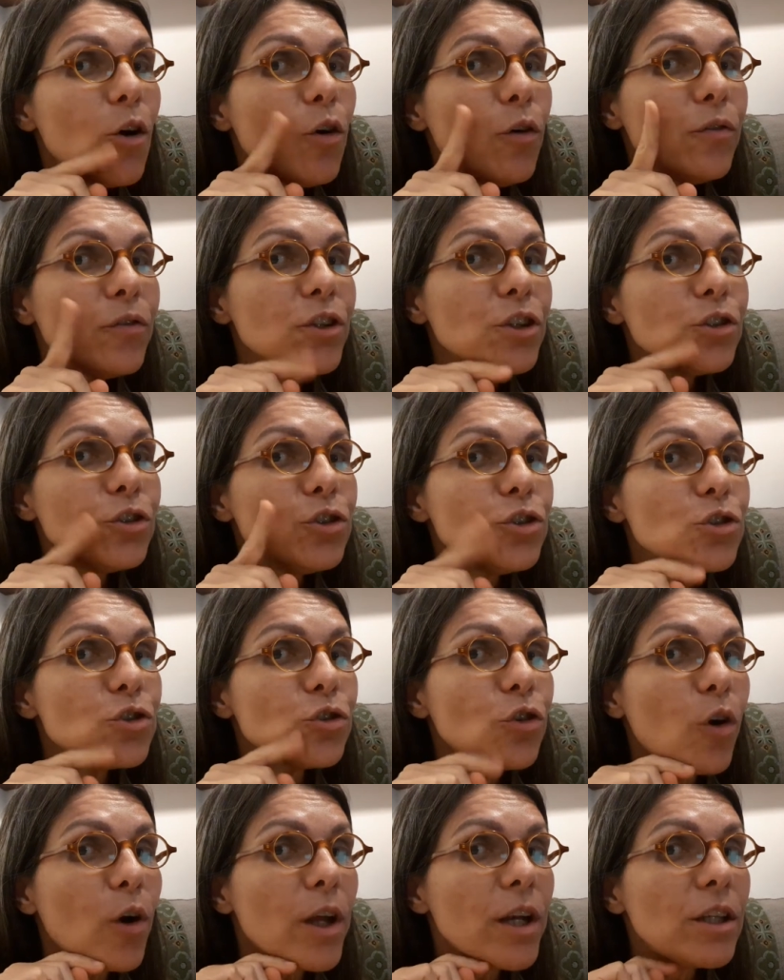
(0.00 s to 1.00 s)
ouvindo
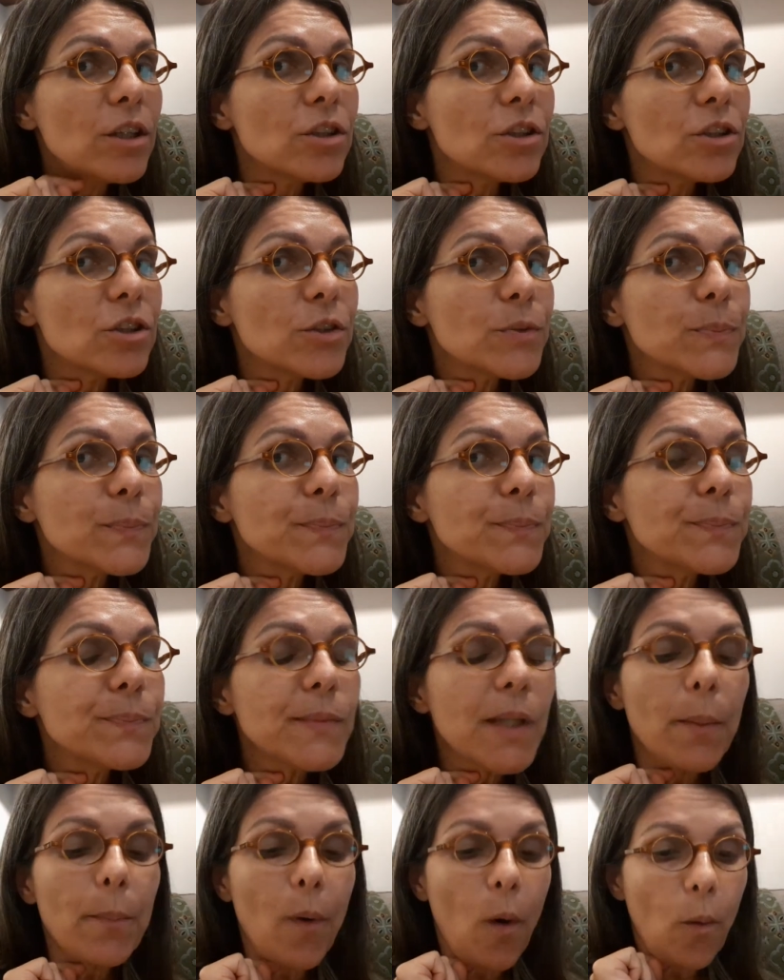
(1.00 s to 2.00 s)
histórias,
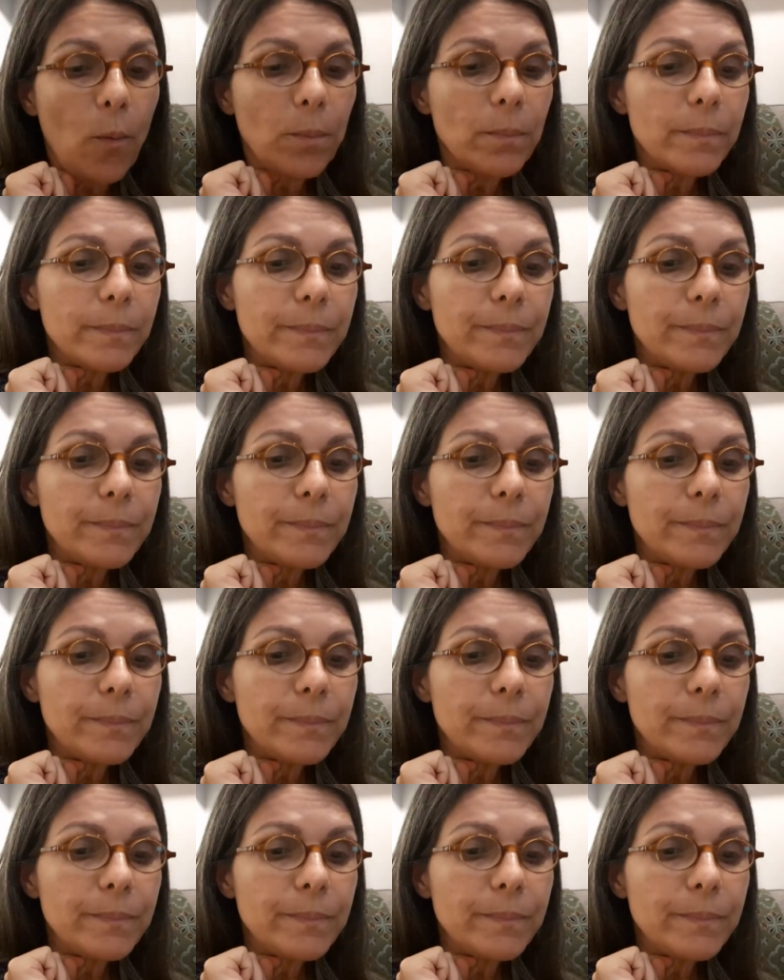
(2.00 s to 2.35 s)
tá bom?